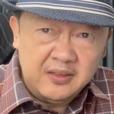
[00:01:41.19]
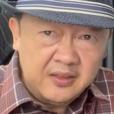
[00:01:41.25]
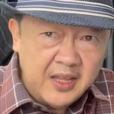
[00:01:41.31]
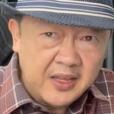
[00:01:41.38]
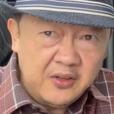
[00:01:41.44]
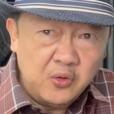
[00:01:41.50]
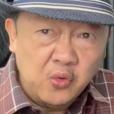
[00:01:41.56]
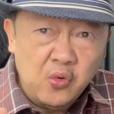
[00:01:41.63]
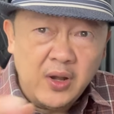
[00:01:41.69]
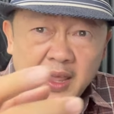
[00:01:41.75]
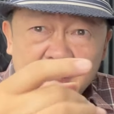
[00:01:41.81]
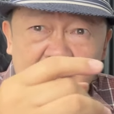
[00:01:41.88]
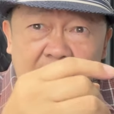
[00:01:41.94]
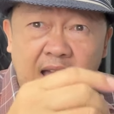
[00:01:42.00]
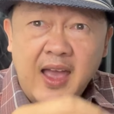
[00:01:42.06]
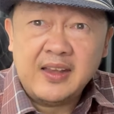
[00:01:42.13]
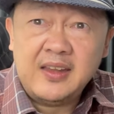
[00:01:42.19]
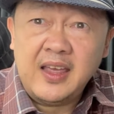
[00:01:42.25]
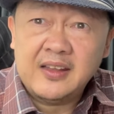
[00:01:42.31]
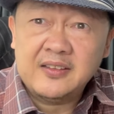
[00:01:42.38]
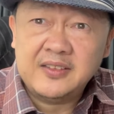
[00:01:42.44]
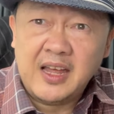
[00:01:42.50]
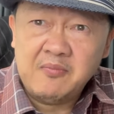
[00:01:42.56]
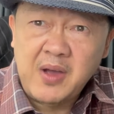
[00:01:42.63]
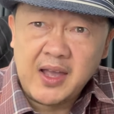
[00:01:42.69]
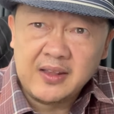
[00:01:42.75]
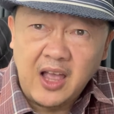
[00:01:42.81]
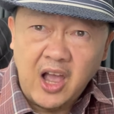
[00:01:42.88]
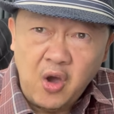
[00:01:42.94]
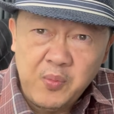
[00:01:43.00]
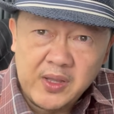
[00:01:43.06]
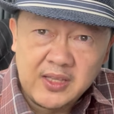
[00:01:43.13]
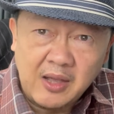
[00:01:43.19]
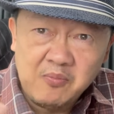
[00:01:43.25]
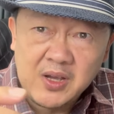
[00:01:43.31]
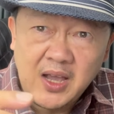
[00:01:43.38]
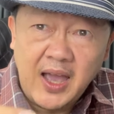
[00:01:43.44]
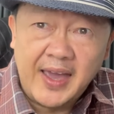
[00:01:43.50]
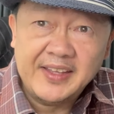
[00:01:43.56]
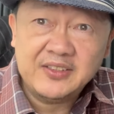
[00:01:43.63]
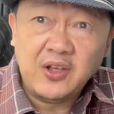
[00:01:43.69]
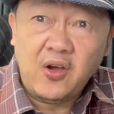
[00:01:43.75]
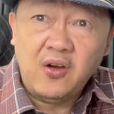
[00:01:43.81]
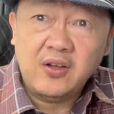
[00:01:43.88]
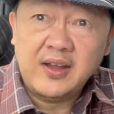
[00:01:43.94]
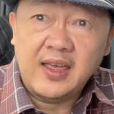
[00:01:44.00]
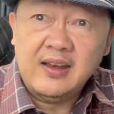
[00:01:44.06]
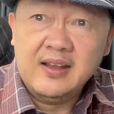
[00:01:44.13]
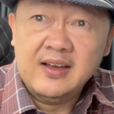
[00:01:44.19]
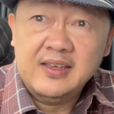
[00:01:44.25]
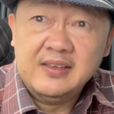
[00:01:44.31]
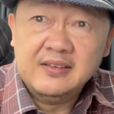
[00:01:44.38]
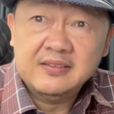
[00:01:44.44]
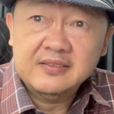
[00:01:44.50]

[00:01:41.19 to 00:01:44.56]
ได้ดูรายการเนี่ยสามารถเอาไปทำขายต่อได้เลย